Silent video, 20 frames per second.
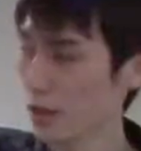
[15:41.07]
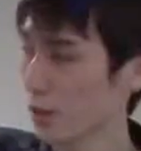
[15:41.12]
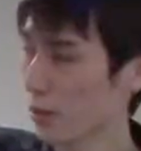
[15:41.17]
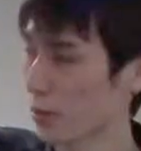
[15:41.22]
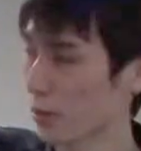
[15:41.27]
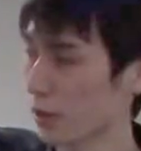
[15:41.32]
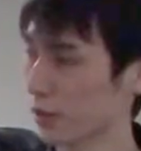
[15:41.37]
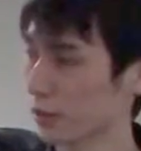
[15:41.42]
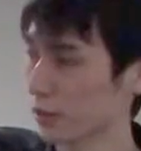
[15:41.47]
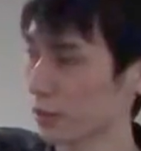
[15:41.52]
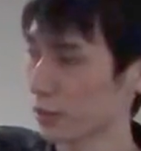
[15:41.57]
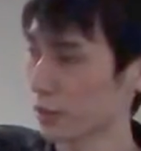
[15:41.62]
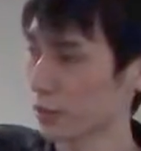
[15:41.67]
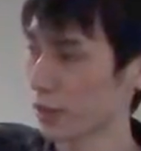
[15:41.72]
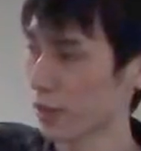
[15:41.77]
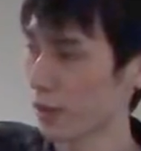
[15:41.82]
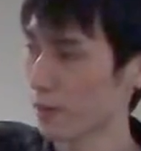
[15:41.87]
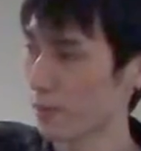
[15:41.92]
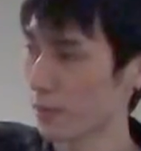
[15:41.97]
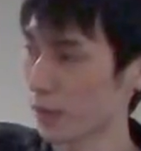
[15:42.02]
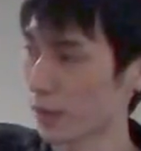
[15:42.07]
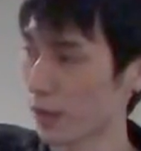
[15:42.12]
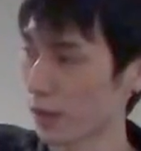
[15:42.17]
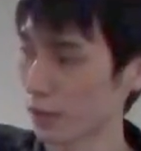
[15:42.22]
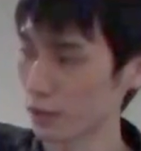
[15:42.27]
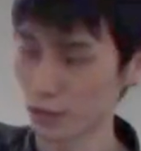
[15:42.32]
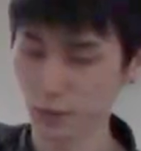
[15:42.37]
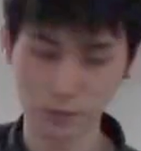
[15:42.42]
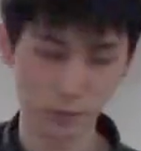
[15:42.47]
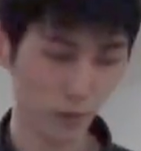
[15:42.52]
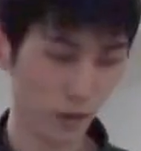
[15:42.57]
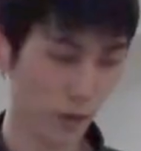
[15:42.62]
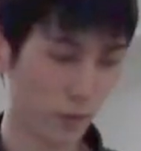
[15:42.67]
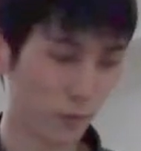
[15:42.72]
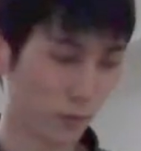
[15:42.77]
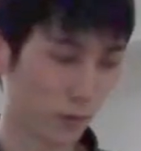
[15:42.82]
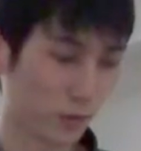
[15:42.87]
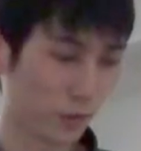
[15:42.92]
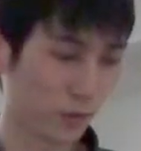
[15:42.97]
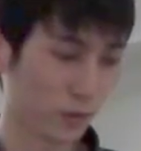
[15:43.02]
今回作った核
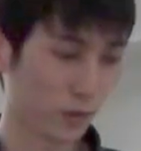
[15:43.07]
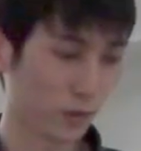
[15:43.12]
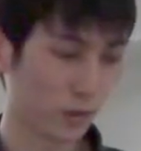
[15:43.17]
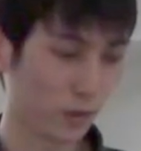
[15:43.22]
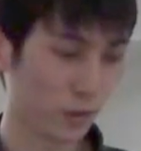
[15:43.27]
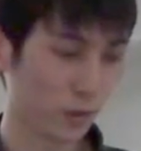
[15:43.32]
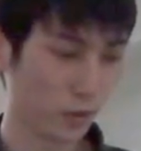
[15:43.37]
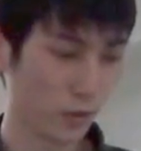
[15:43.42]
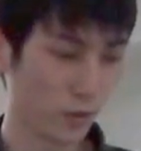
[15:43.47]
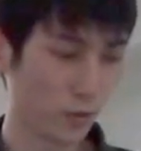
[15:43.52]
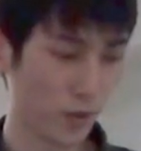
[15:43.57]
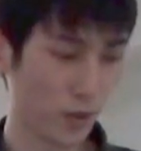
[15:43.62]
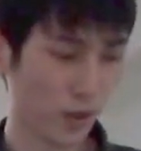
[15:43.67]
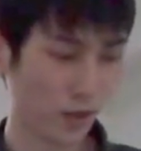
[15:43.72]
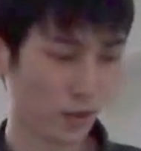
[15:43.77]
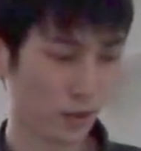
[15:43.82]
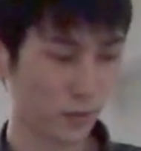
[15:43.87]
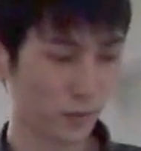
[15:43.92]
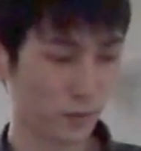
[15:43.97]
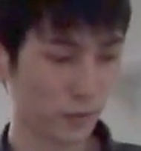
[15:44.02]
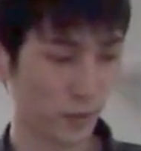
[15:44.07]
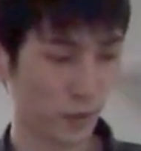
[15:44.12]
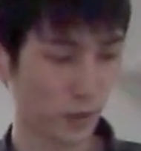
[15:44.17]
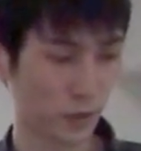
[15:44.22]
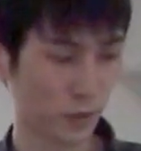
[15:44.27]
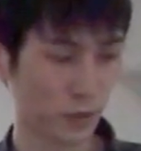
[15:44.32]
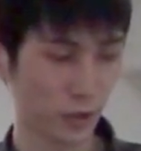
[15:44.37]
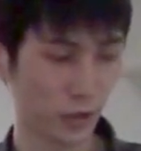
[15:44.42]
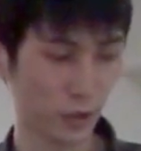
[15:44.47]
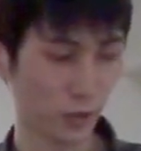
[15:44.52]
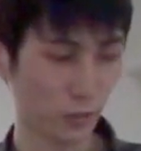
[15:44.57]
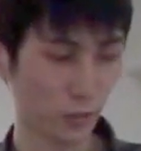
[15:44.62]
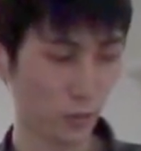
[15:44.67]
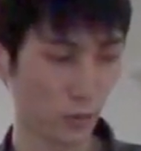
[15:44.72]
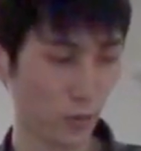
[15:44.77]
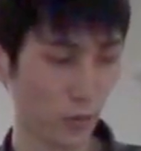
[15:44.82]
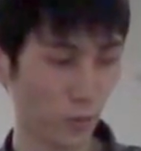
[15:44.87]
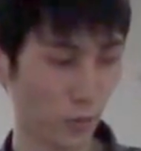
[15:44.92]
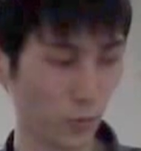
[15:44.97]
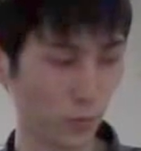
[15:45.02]
フレームの優位性という
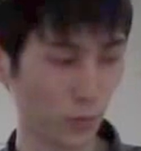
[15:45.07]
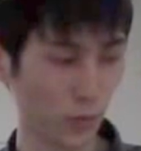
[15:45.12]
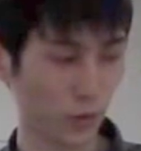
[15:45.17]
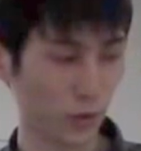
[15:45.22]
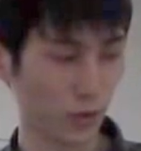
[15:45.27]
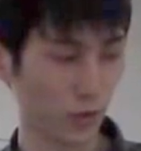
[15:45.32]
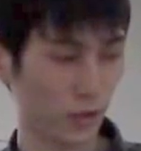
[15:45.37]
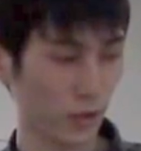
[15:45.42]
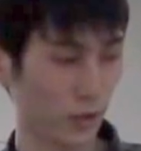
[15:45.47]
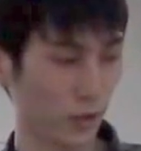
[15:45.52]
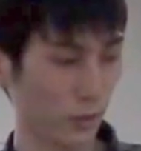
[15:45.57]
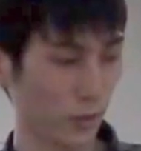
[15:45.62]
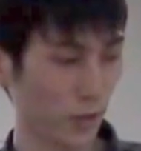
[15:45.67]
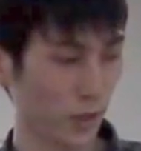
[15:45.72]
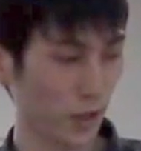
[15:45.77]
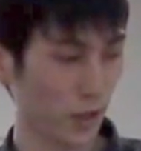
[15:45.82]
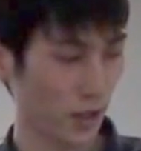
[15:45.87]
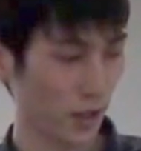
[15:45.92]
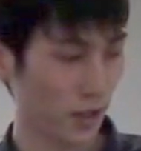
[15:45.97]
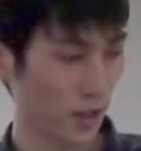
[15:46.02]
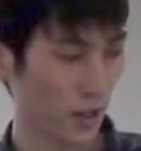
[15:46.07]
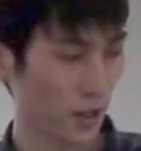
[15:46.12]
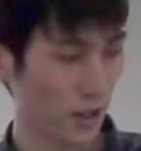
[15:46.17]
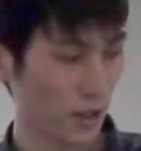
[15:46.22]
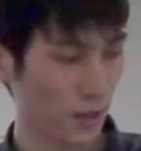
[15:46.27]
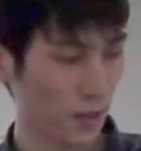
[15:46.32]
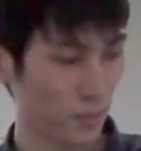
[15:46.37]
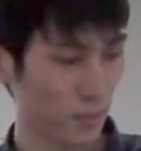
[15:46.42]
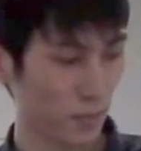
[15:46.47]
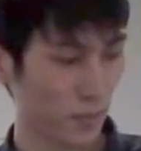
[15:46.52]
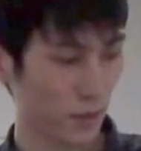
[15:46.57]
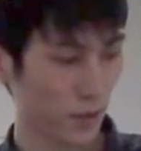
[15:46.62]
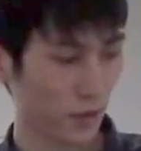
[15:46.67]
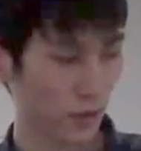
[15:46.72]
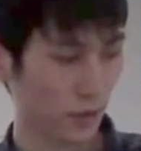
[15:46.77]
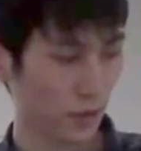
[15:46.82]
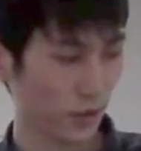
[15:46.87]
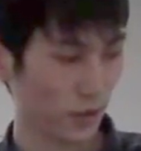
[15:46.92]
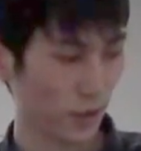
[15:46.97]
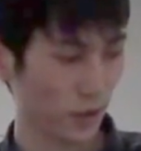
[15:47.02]
ものを述べるために、
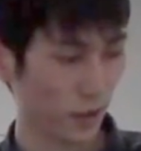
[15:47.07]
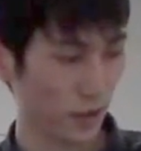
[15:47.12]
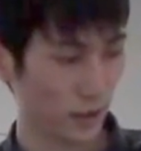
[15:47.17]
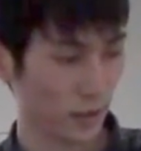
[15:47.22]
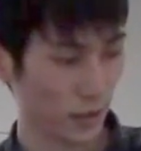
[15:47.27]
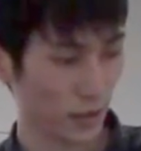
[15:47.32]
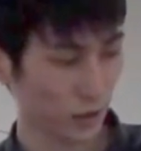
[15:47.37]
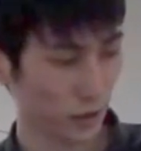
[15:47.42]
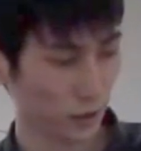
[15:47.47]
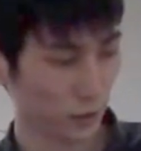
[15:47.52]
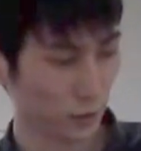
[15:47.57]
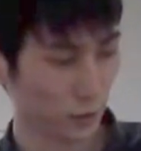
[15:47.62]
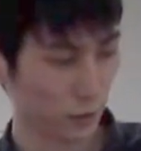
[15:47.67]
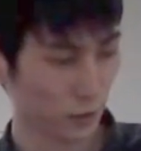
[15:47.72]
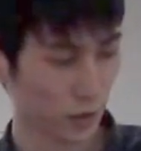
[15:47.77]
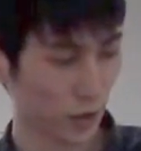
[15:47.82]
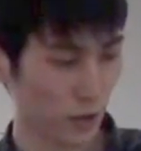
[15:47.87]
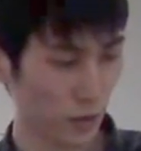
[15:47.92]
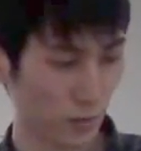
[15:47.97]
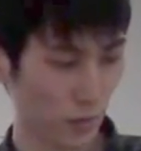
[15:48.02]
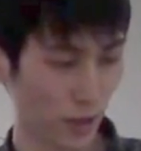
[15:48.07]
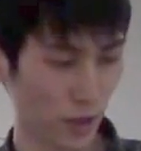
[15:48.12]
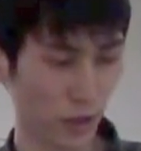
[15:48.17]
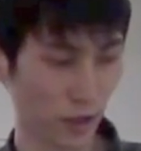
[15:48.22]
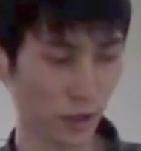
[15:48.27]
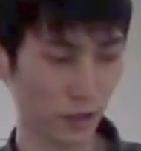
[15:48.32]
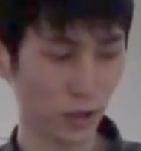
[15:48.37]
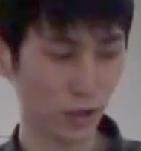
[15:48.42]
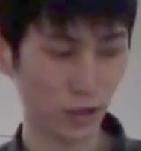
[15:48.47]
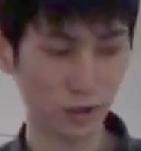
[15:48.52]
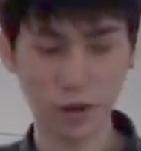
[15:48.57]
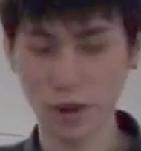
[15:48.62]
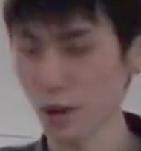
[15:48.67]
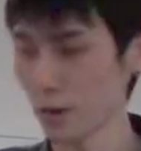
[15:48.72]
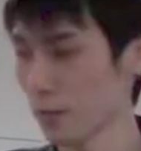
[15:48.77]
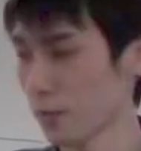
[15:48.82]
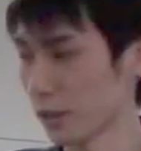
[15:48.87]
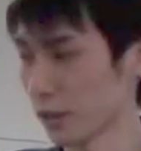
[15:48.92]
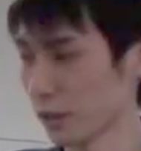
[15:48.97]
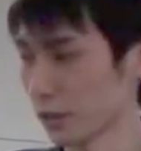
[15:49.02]
核解析をする際のかかり受けの
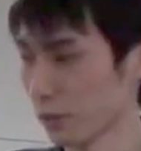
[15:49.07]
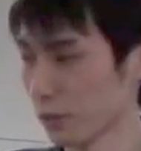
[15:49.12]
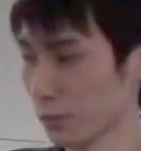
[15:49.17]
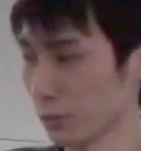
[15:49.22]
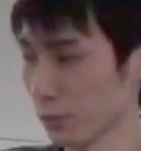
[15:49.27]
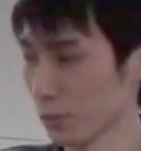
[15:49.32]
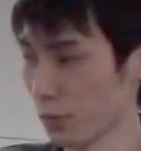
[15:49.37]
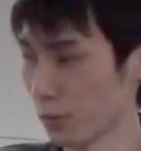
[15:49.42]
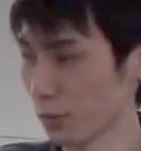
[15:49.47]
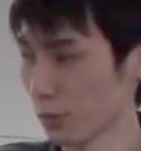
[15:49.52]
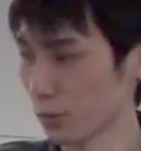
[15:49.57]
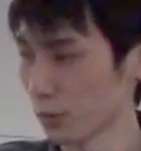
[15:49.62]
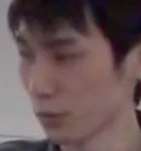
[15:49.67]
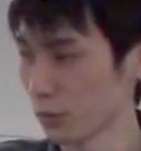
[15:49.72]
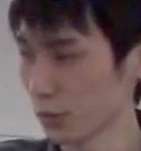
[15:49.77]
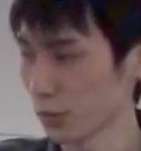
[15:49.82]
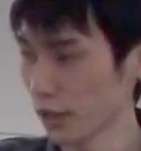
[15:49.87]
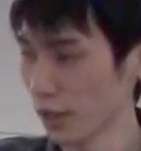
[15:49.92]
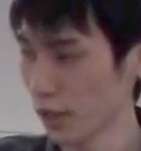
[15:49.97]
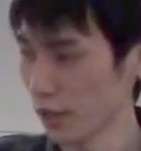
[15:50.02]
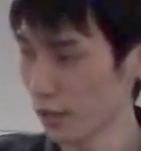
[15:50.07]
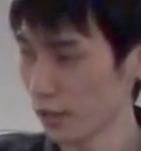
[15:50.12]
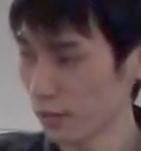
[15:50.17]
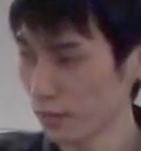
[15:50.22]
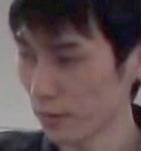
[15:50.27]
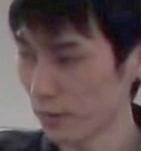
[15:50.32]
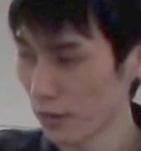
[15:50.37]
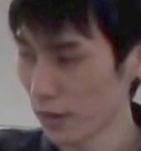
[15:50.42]
誤りというものを除いた